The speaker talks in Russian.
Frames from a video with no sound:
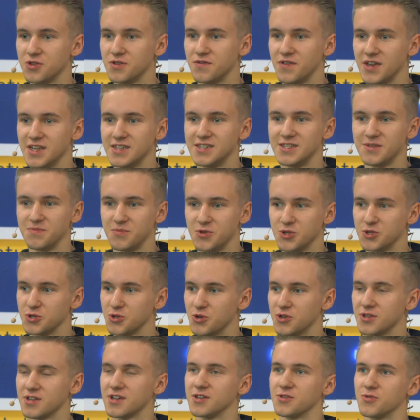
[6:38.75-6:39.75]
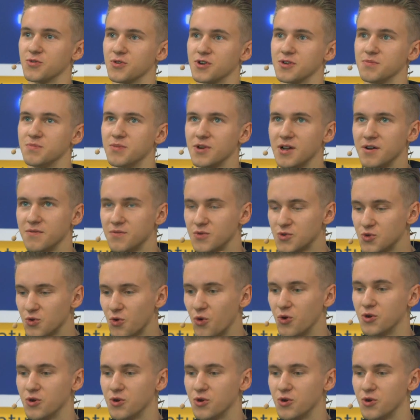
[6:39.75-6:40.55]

200, 500, которые прям вот